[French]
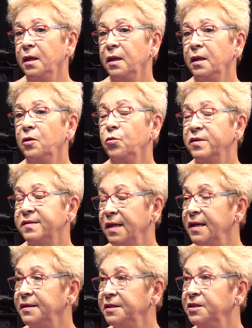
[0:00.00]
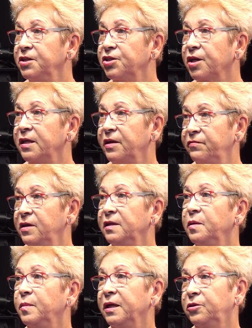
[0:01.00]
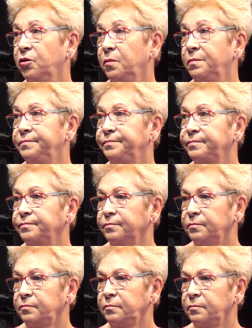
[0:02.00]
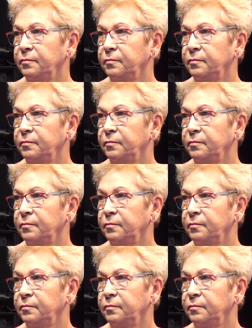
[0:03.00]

Et le sein était déjà, il y avait un hématome. D'accord.